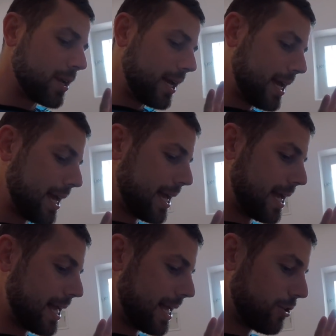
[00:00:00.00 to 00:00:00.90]

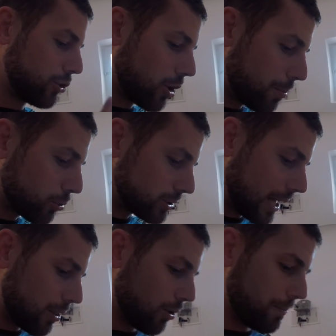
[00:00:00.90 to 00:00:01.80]
eh, yo tengo
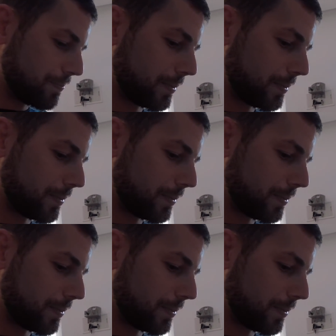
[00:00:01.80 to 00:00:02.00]
apuntado